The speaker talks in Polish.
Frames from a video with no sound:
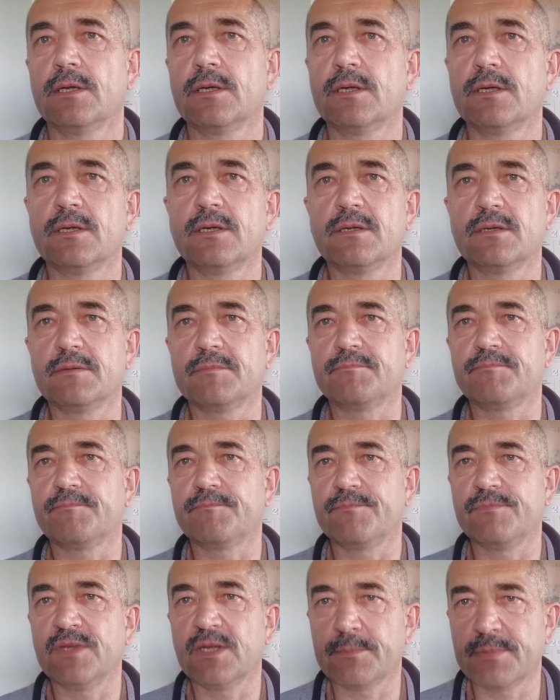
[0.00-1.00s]
E,
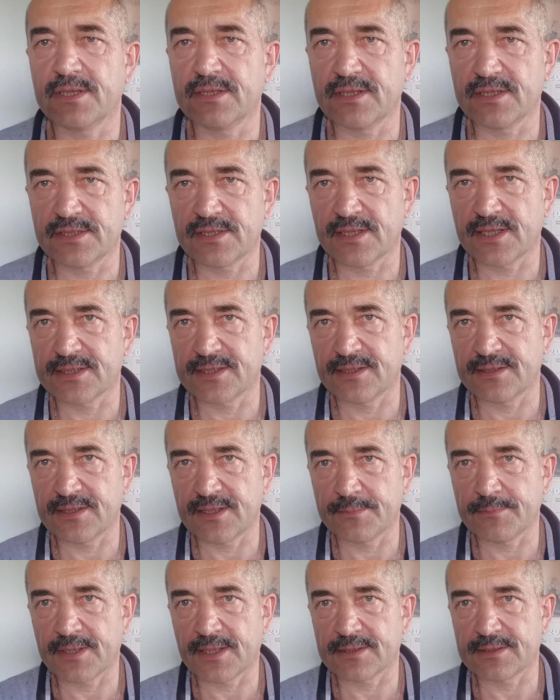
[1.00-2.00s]
nie będę się na ten
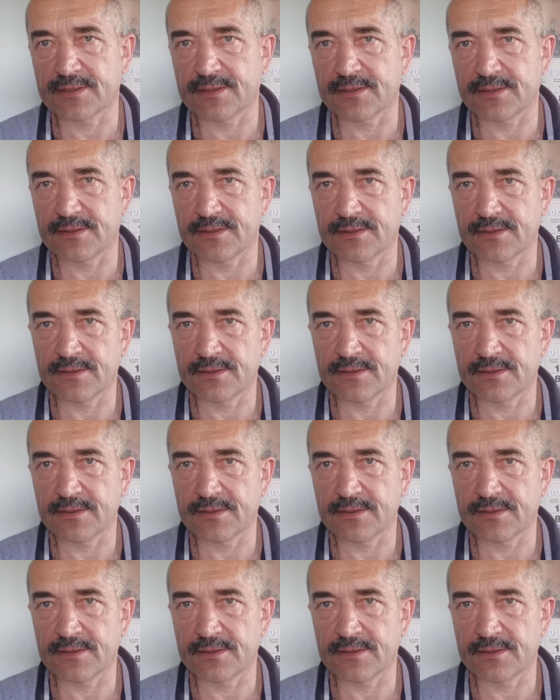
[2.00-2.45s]
temat e,